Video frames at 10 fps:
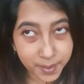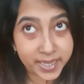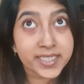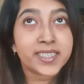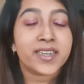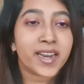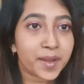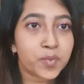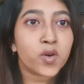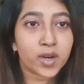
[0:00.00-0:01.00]

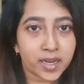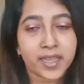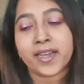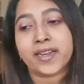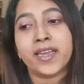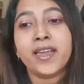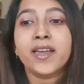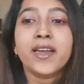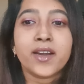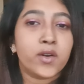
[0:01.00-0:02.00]
প্রেসক্রাইব করেনি আর কি
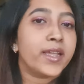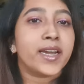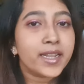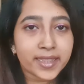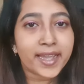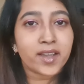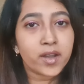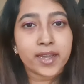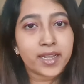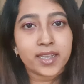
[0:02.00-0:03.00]
কারণ এখানে তাই
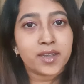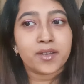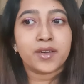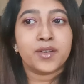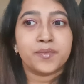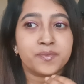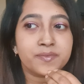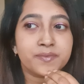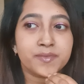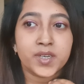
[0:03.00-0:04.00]
হয় এখানে
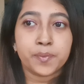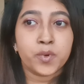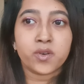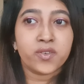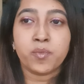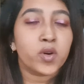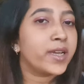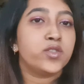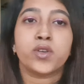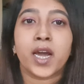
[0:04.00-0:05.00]
report
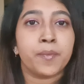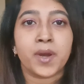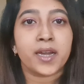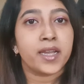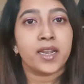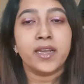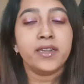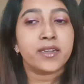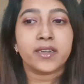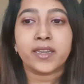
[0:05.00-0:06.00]
reporting to NABAG
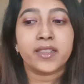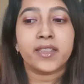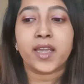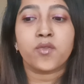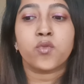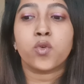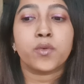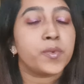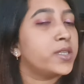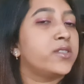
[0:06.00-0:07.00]
and they
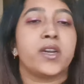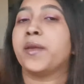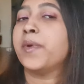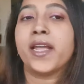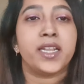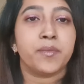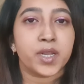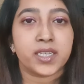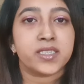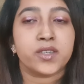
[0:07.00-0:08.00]
won't prescribe any
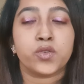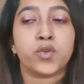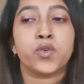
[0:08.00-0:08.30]
medicine